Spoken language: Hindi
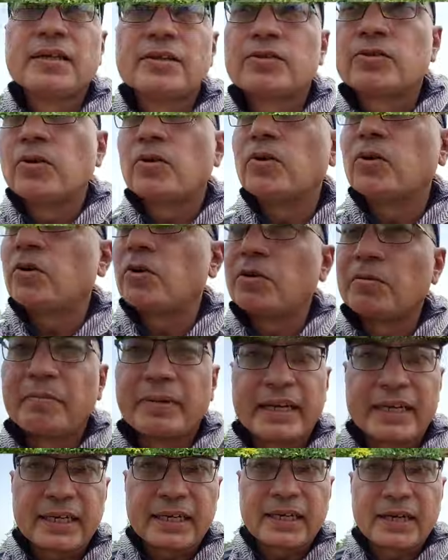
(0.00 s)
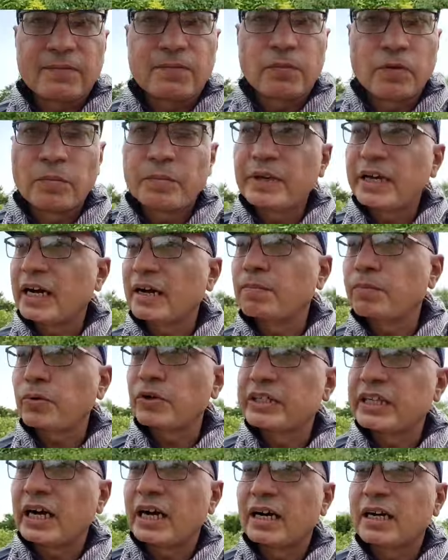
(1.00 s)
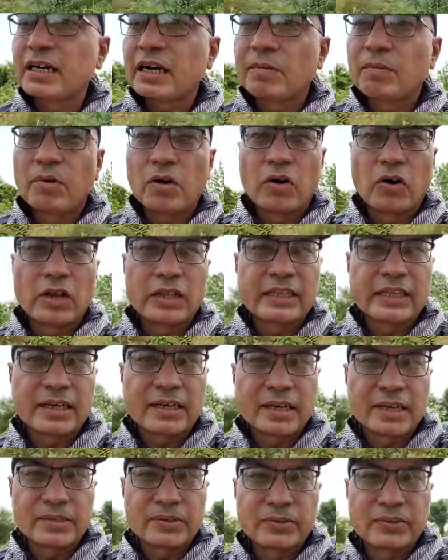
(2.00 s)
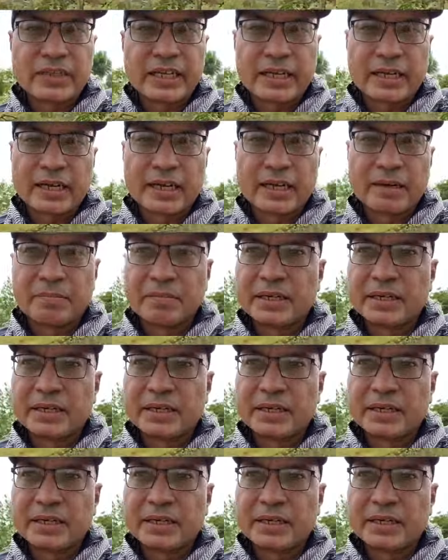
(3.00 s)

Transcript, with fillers: तो मैंने कहा वो भी आपको यहाँ का माहौल दिखा दूं देखें आप